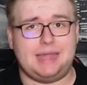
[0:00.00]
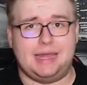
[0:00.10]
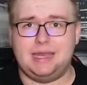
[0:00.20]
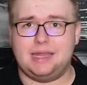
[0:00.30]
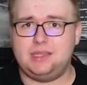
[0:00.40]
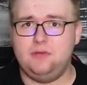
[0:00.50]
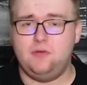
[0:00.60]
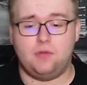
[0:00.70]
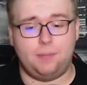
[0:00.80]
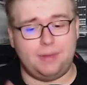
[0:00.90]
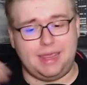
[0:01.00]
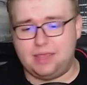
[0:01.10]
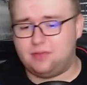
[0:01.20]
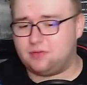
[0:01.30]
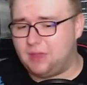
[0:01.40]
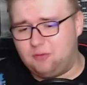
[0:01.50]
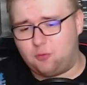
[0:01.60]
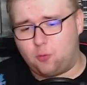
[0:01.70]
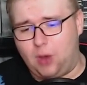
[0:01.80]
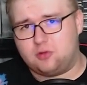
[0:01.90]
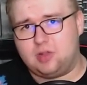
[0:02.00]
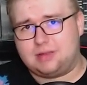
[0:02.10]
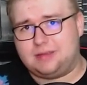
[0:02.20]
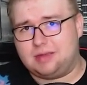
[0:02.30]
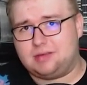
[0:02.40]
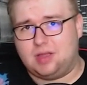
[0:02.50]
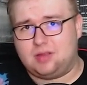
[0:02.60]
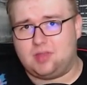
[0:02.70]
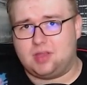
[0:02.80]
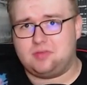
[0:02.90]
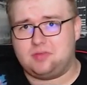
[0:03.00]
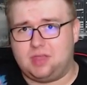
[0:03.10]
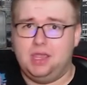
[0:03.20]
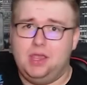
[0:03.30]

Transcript: an Latifi vorbei. Er ist ein Run, zack, zack, zack, zack, zack.